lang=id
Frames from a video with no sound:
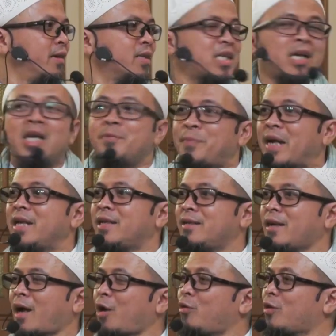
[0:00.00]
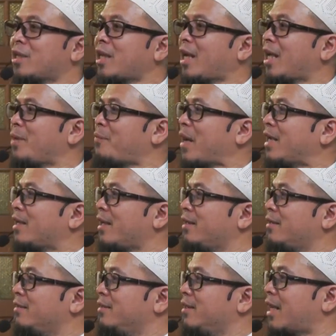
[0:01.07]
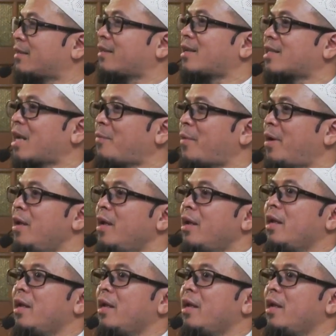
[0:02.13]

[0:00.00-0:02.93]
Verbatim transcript: Saking paniknya, kalau kita lagi panik kan nggak terasa apa.